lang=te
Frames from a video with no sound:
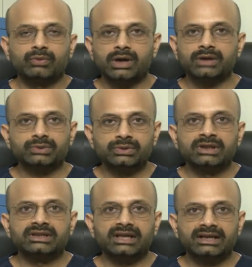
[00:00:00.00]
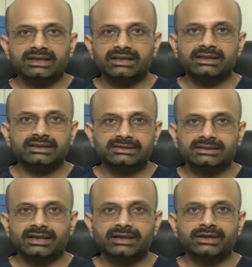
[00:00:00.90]
వారు దానికి
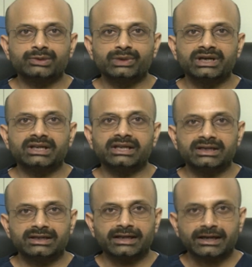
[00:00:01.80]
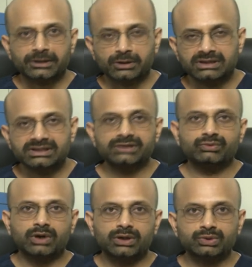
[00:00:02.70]
తగినటువంటి టెక్నాలజీని
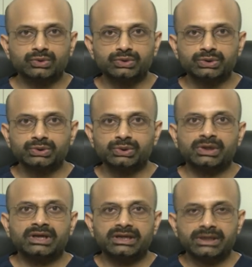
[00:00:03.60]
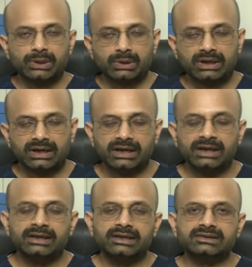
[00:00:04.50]
వాడుకుంటూ ఈ యొక్క
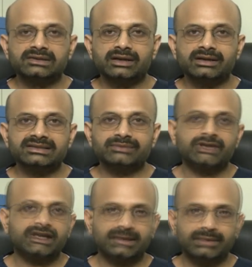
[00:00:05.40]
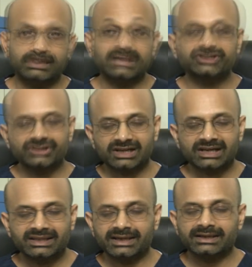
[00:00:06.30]
ఇన్సులిన్ రెజిమ్ని కనుక
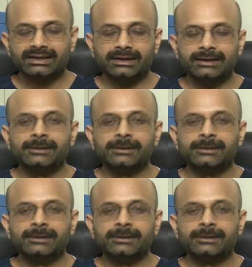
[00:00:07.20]
మార్చినట్లయితే కనుక